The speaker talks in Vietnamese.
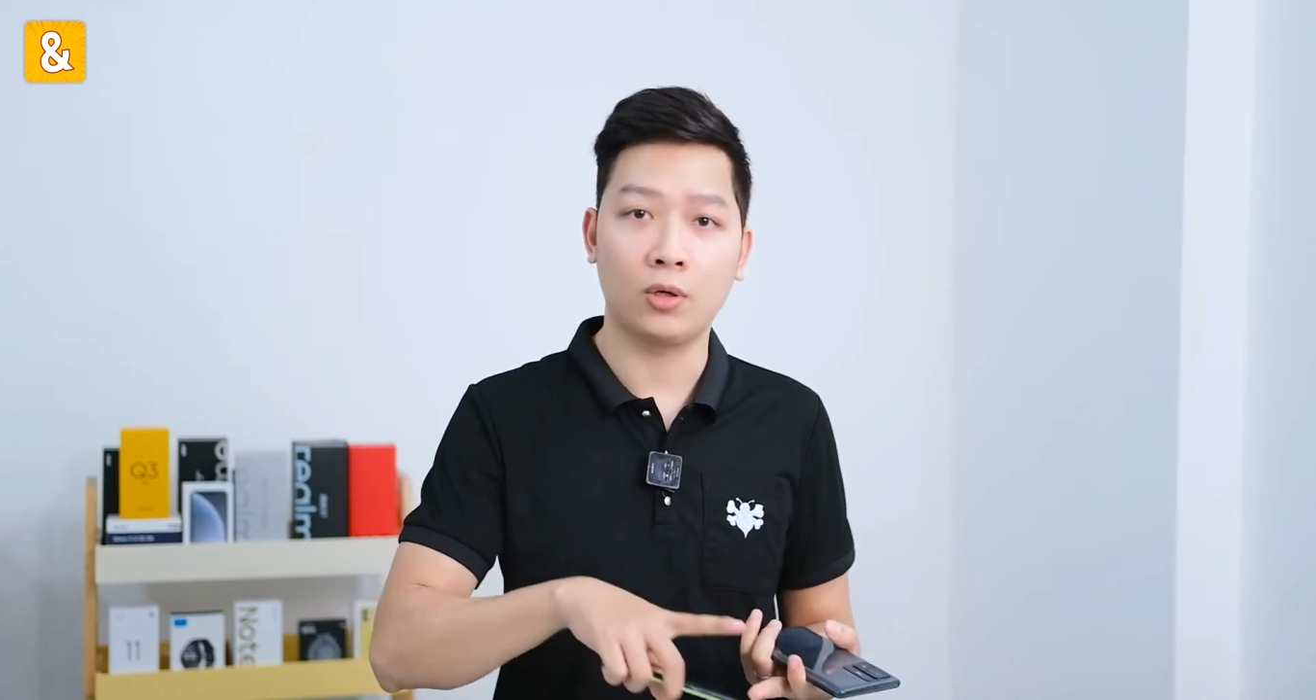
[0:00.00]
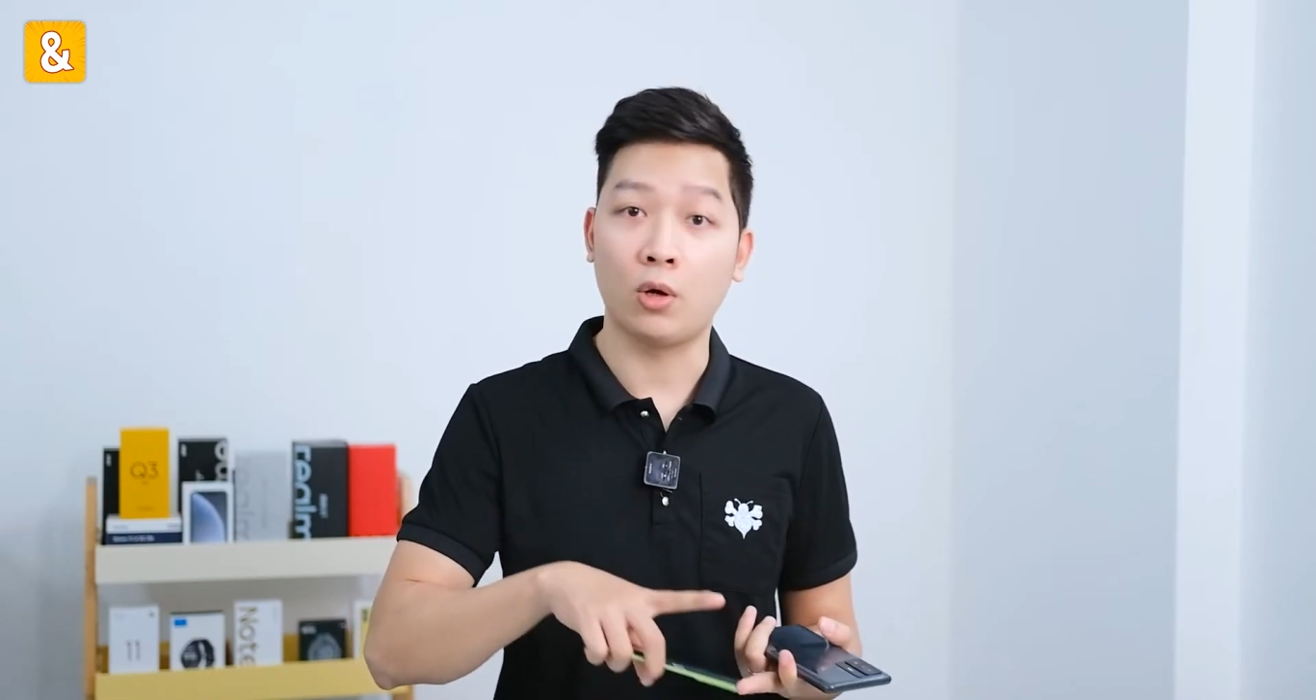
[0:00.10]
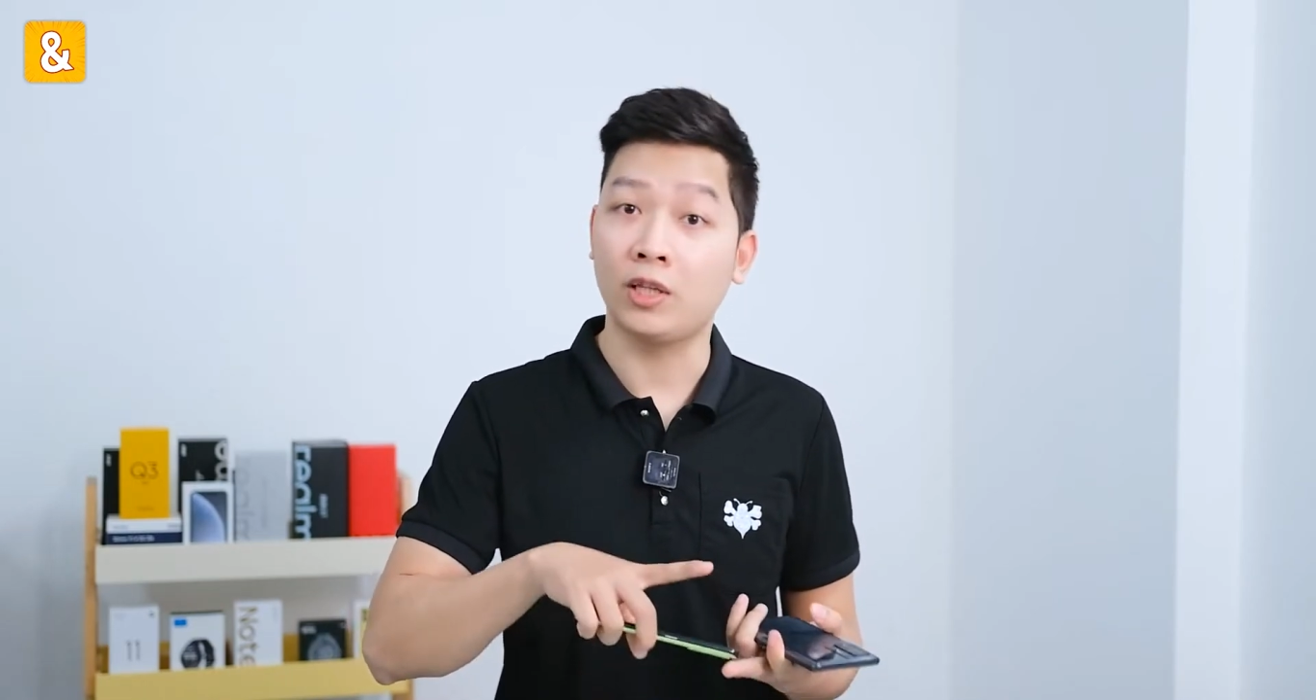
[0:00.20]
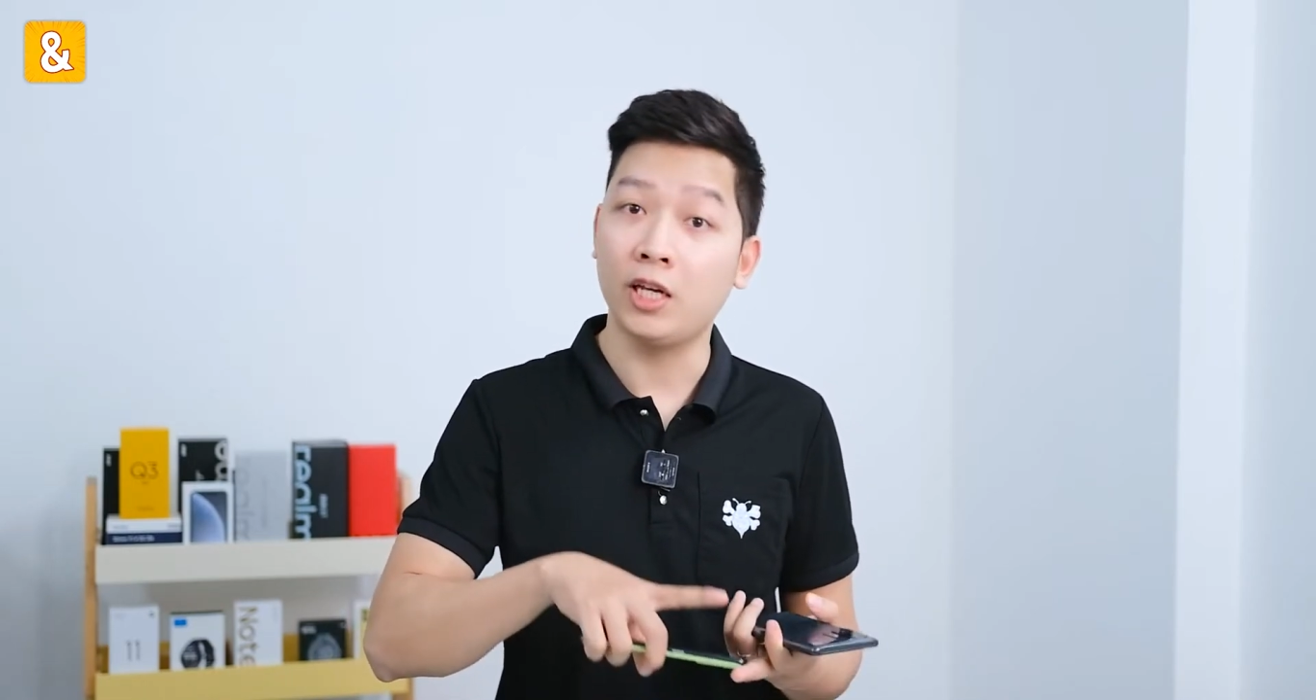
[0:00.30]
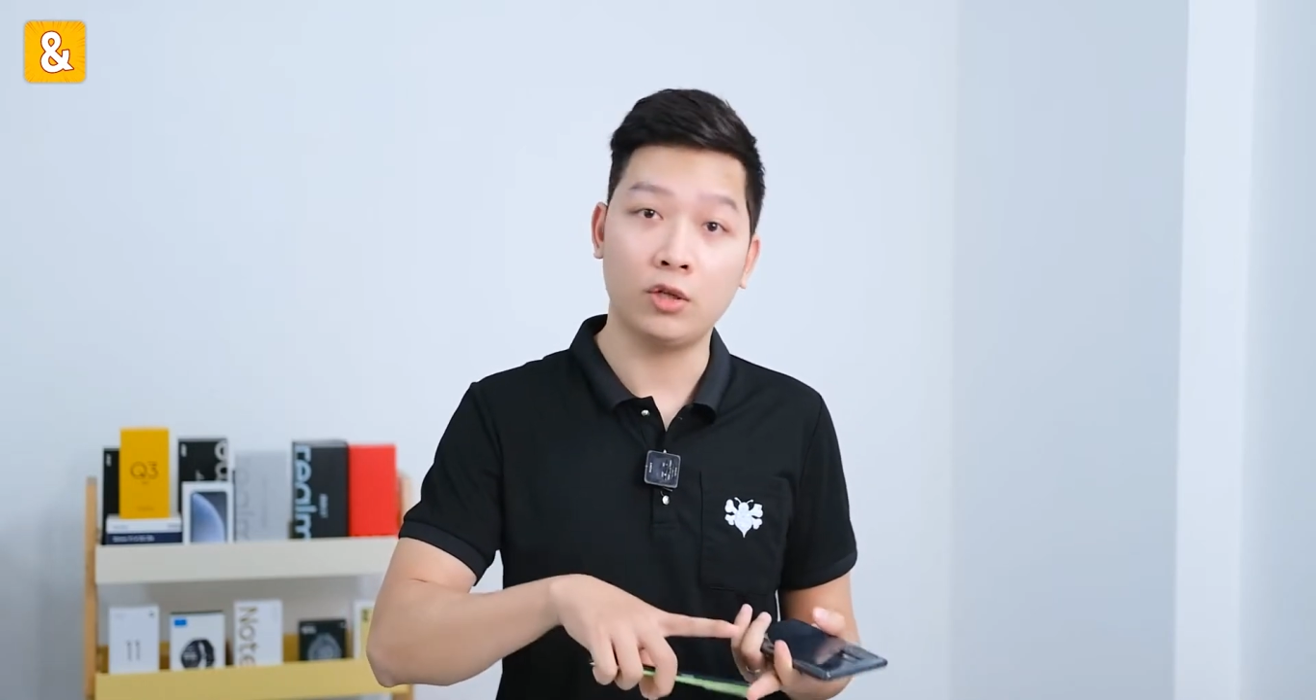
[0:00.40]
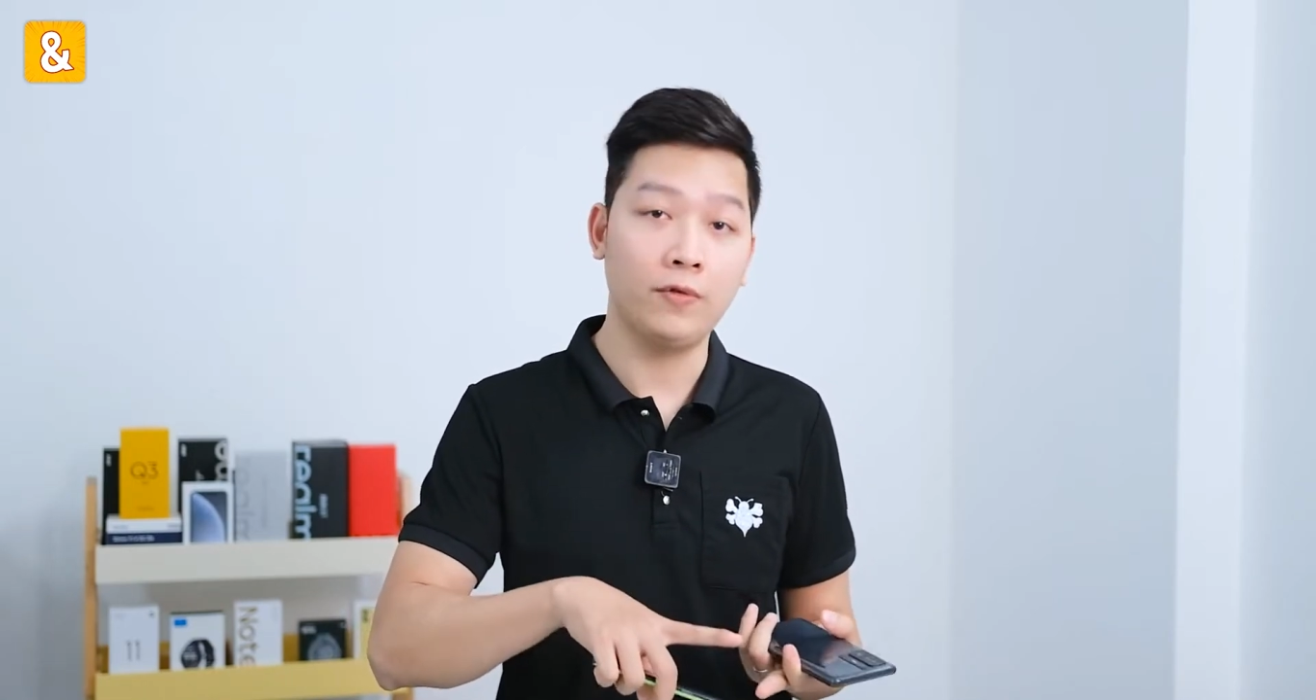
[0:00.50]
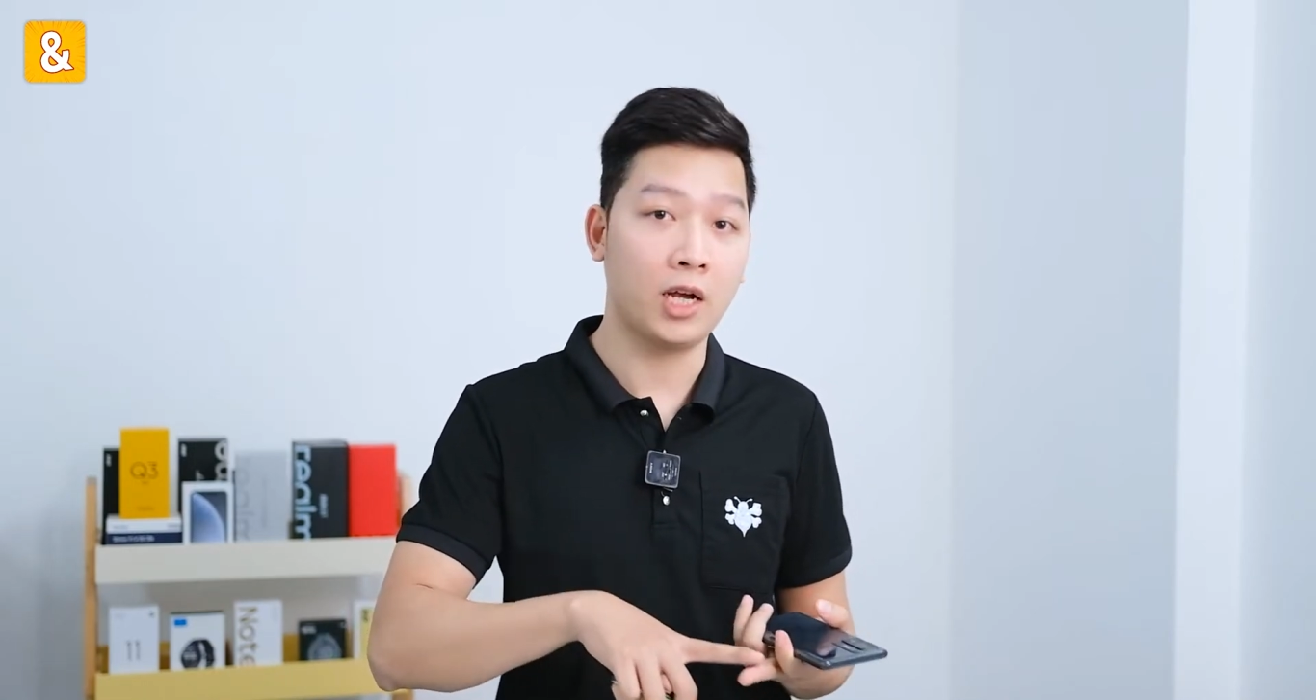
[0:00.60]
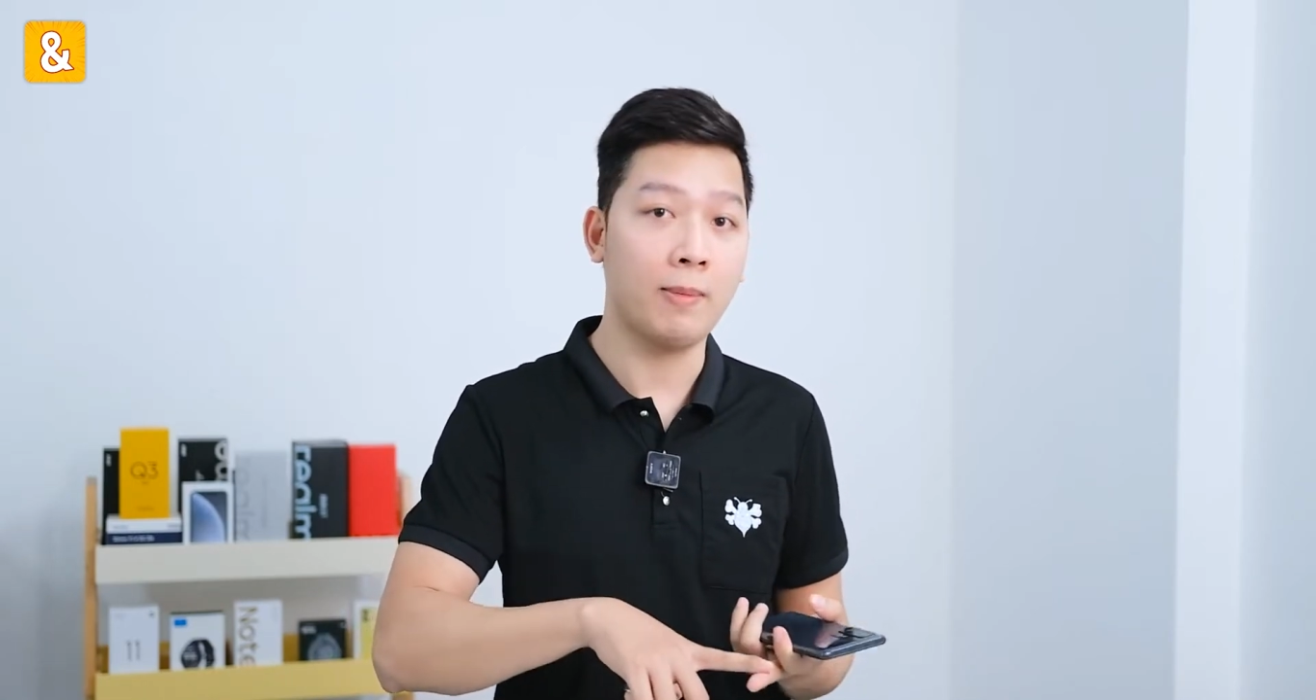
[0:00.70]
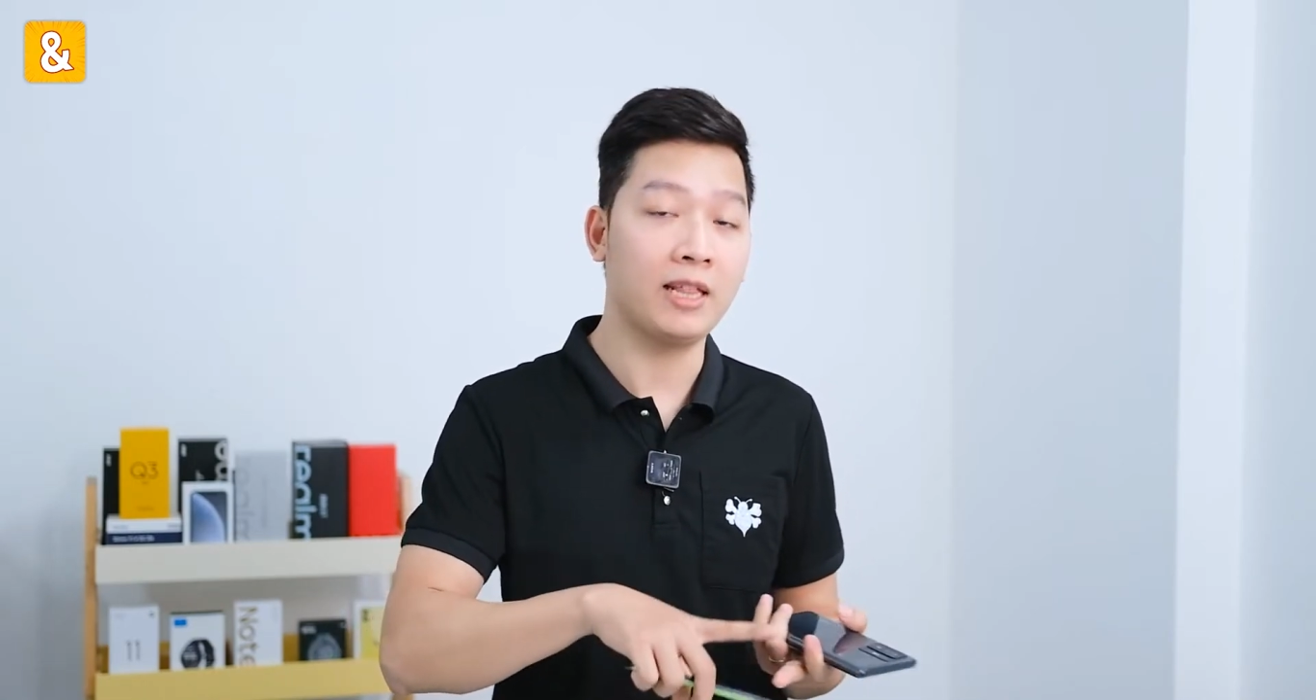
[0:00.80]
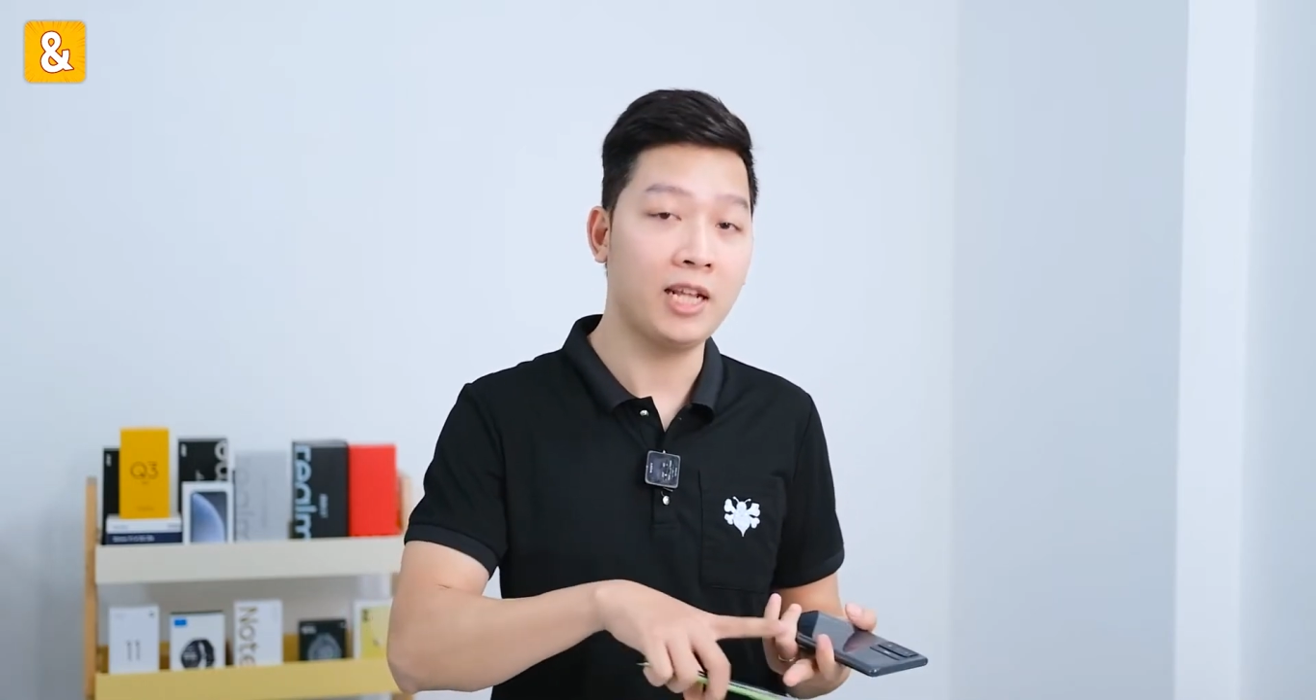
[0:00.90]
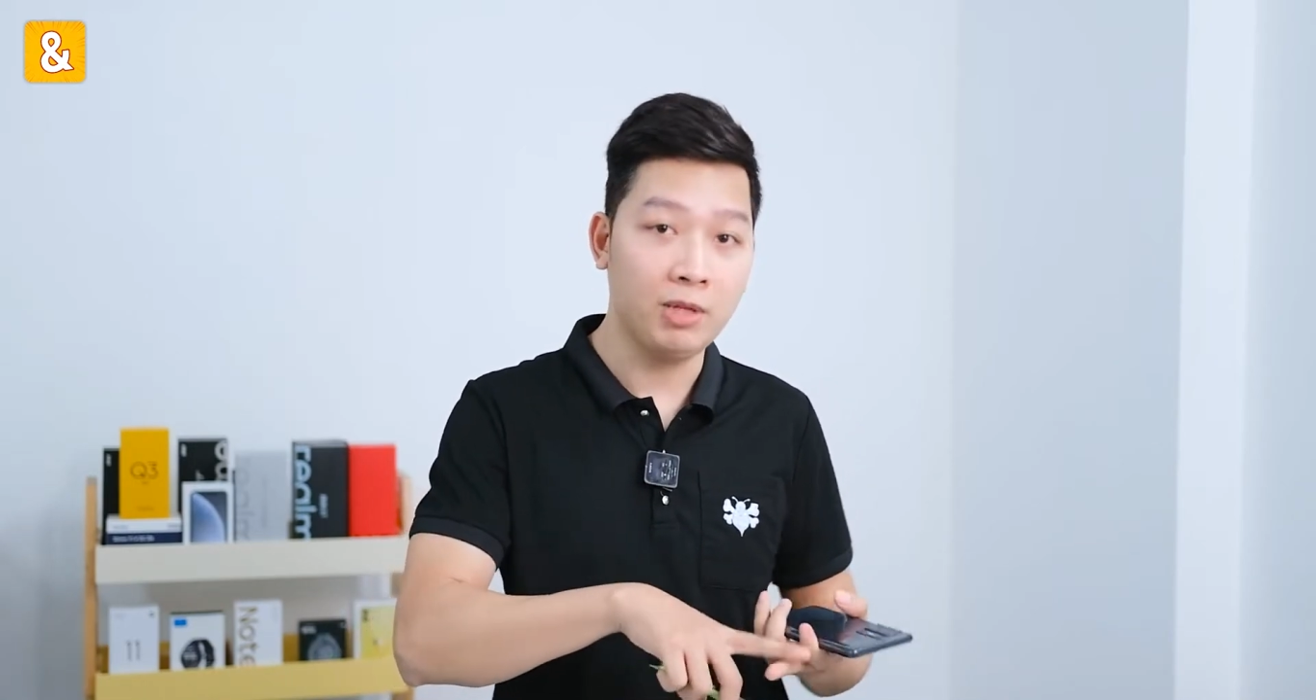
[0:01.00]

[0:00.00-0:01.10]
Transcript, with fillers: có tiện cho việc các bạn